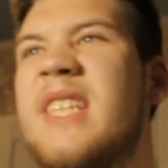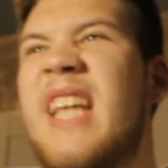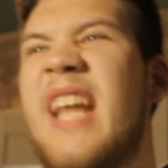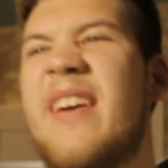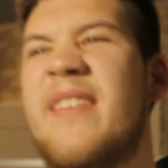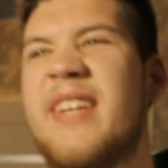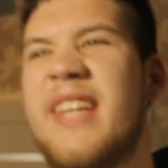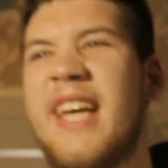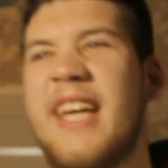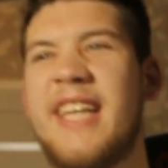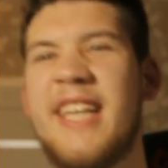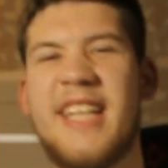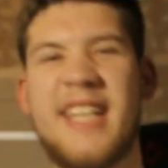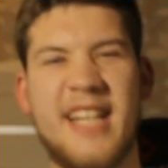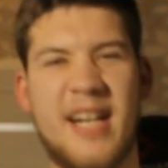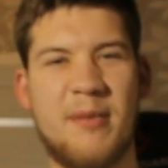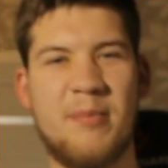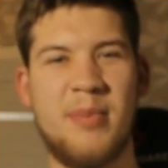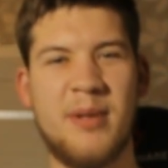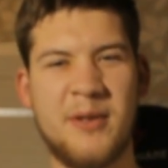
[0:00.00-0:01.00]
С левой ноги
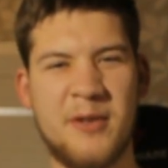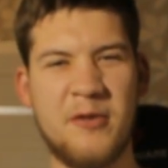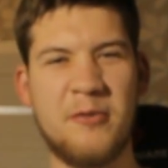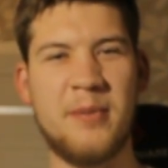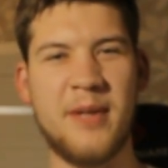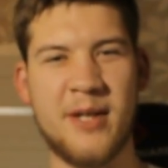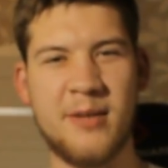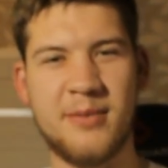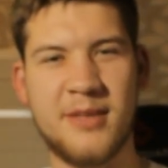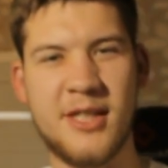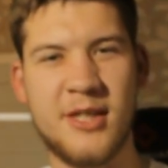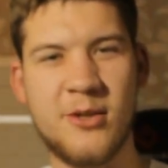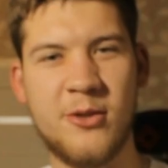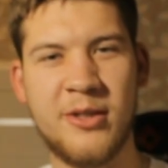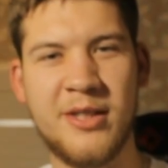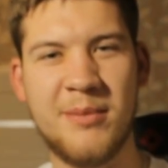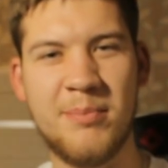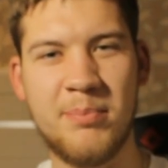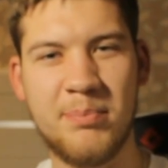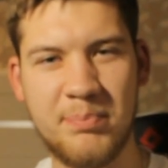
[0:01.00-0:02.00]
как было в первом
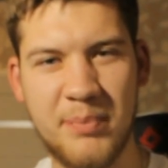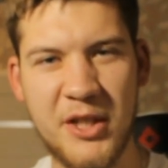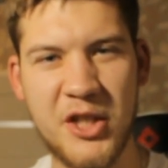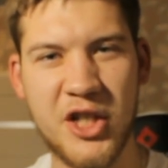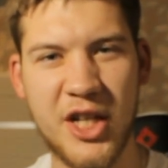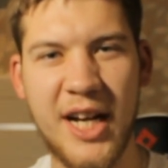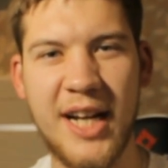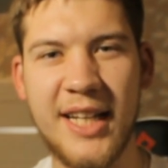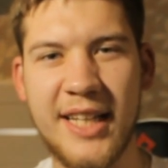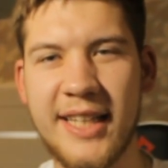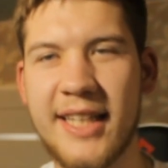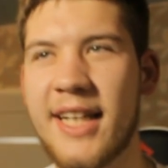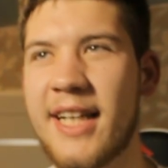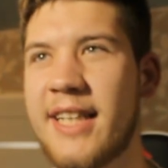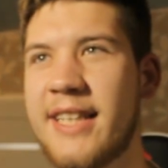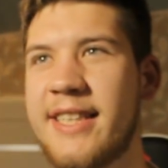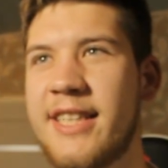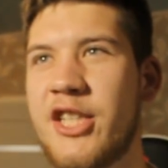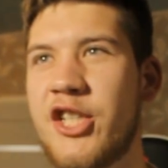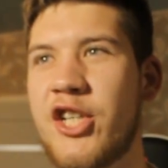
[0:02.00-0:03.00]
сезоне печально,
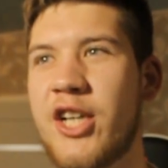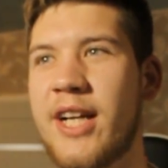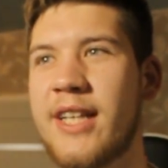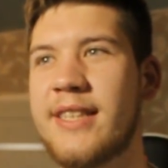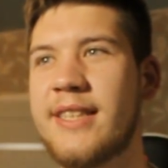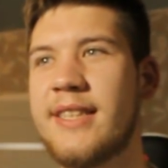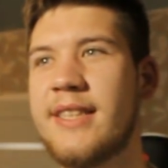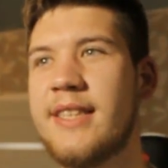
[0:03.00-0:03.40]
так и сейчас.